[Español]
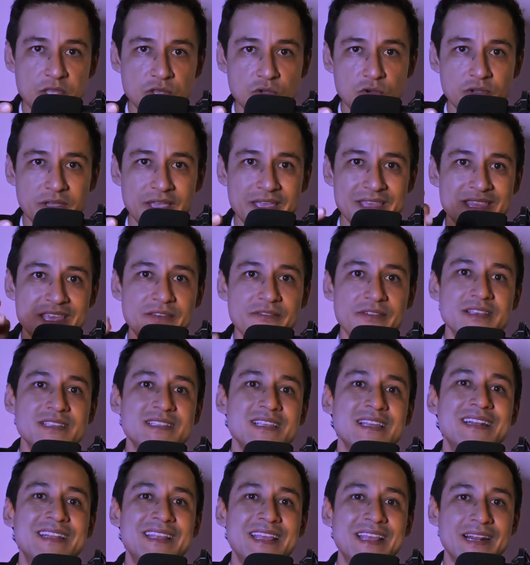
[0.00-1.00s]
hábito que
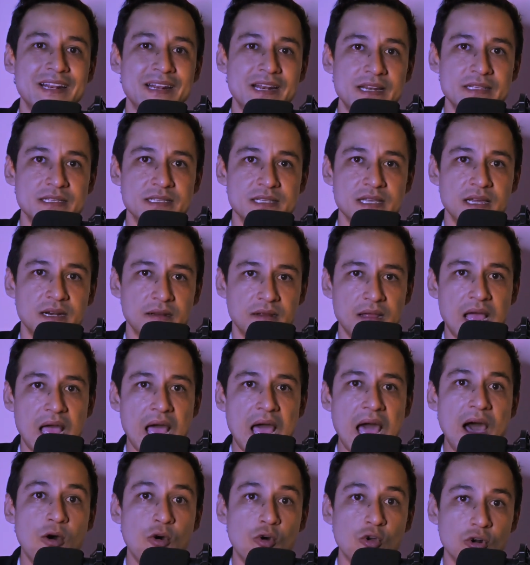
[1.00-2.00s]
debes de realizar,
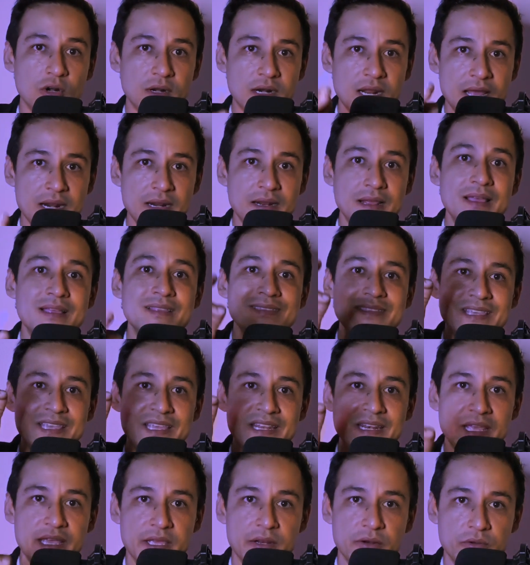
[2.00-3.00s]
ahorrar
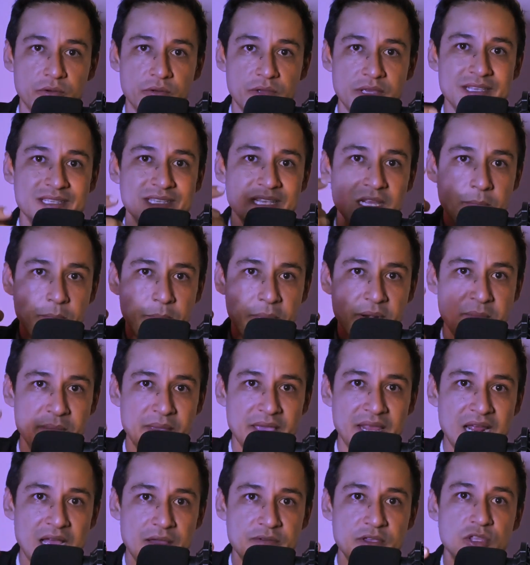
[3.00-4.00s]
dinero, es el
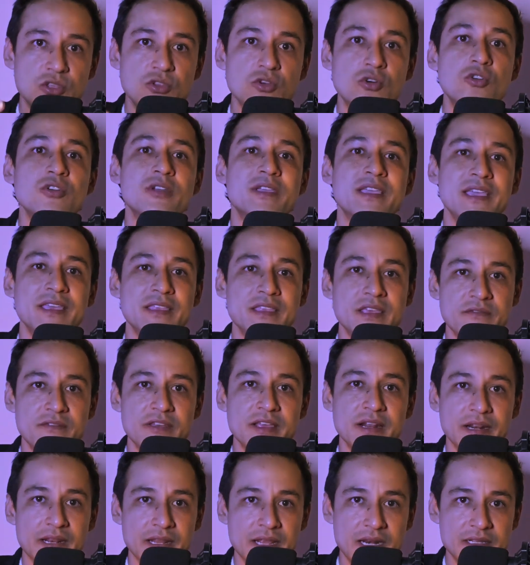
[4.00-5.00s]
primer hábito que
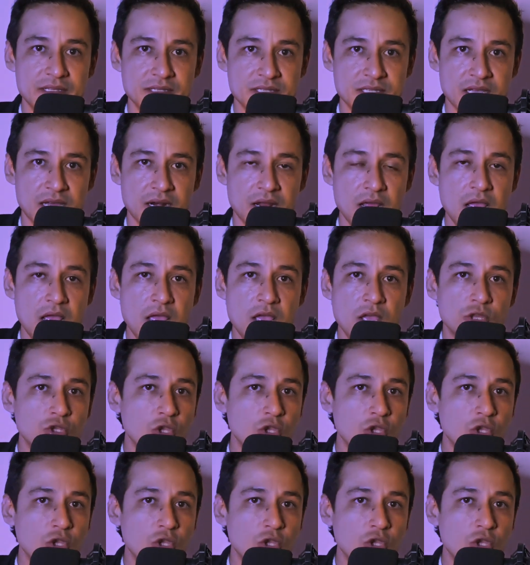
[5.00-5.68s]
debes realizar.